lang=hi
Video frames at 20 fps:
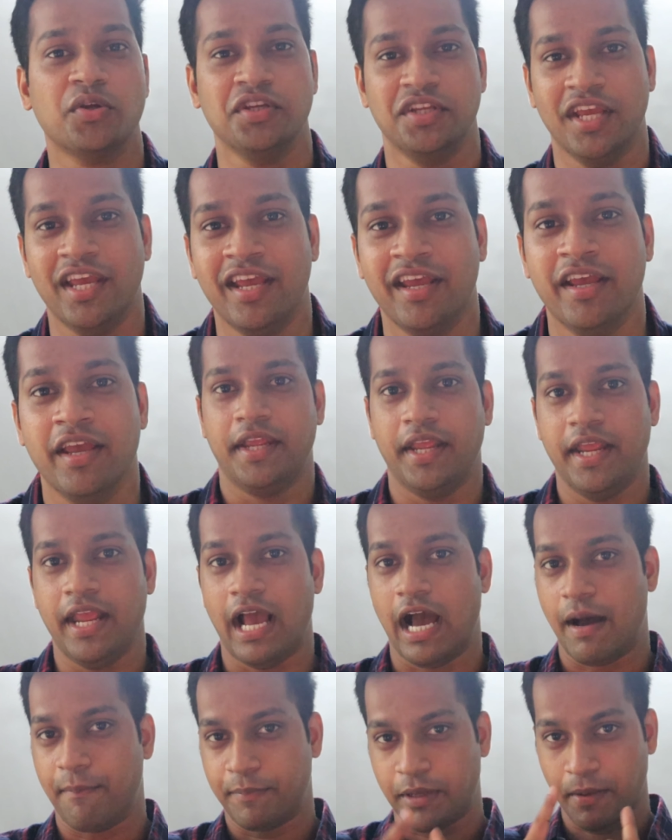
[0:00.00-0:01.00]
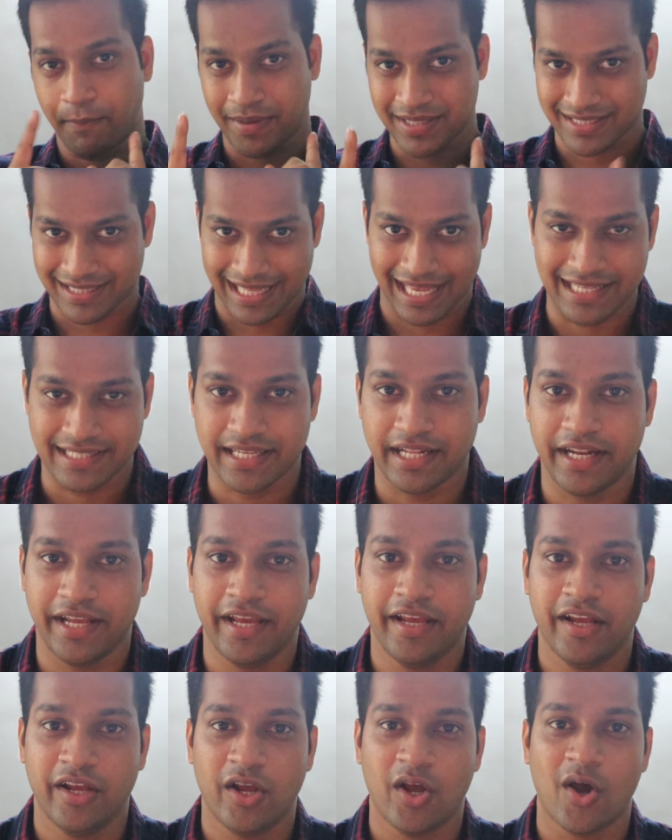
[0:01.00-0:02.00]
तो ये कि आपके पास लाइसेंस
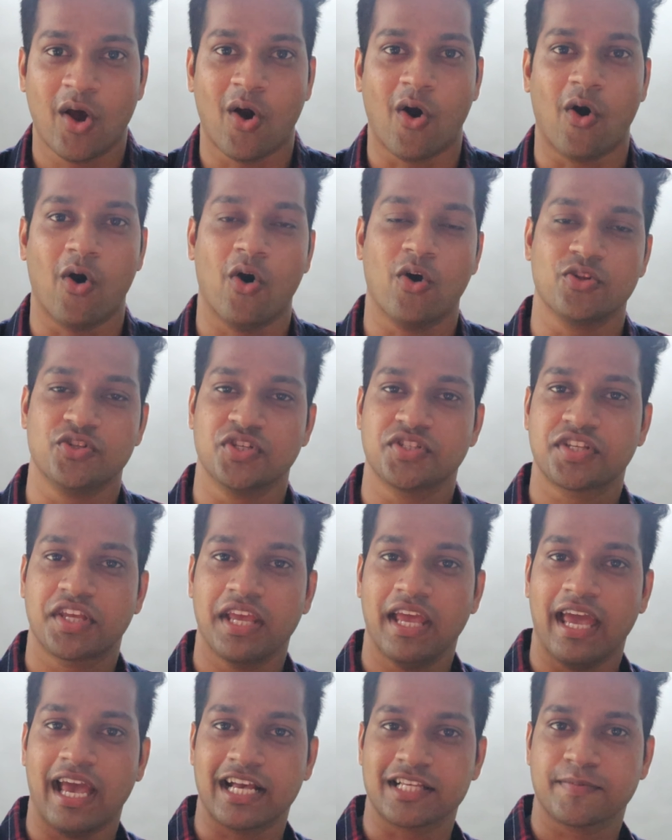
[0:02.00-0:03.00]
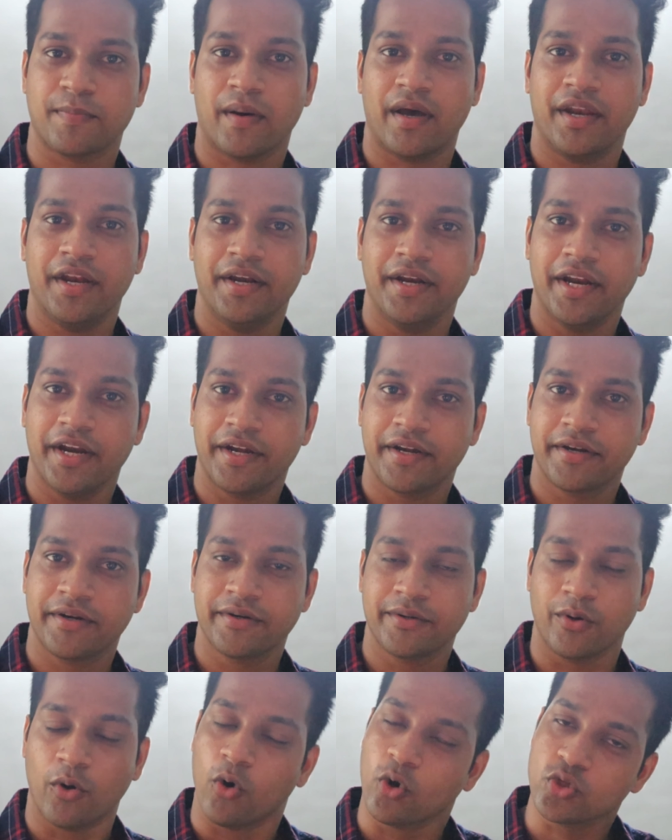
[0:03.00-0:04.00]
है और जिसकी एक्सपायरी डेट
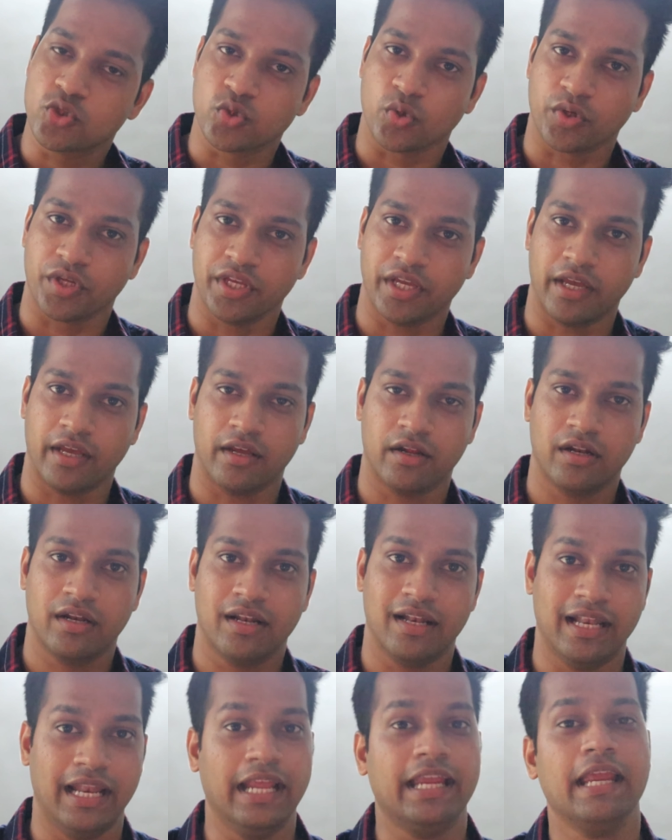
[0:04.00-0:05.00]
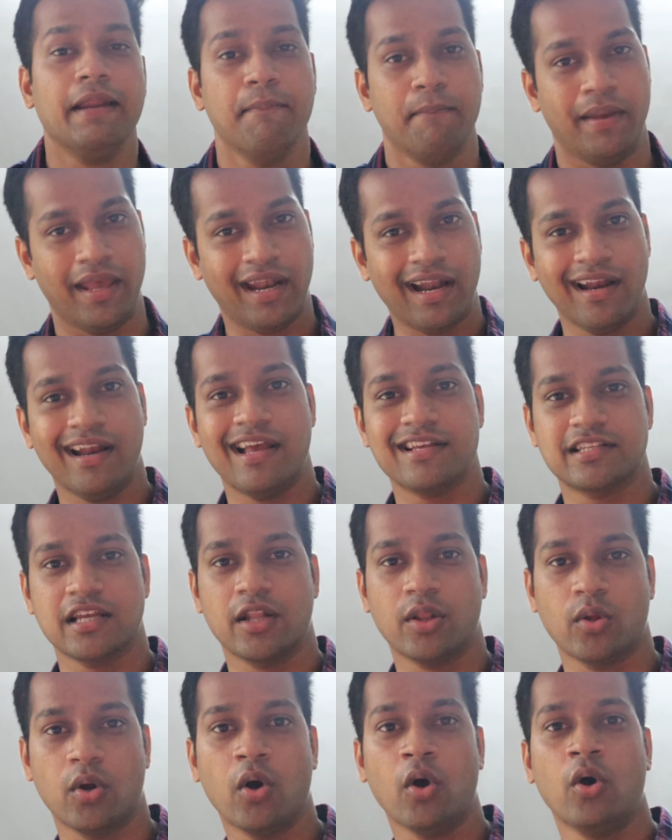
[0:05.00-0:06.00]
हो चुकी है लेकिन मेरा
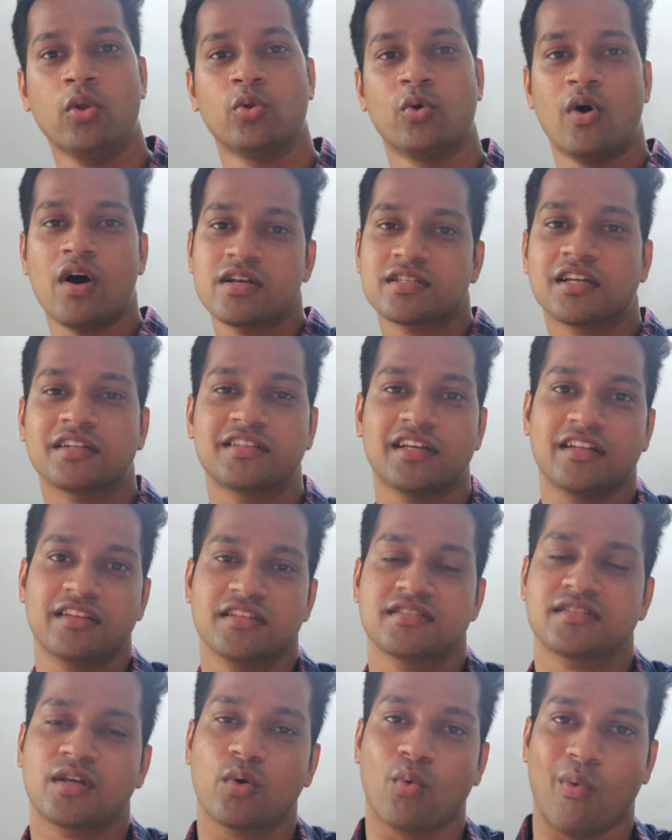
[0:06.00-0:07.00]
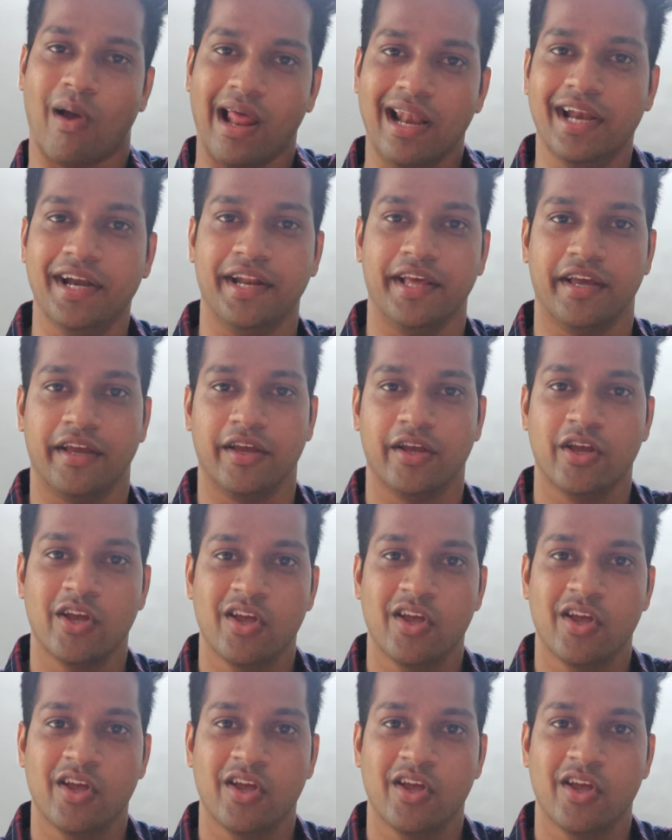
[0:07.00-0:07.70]
लाइसेंस तो दो तक वैलिड है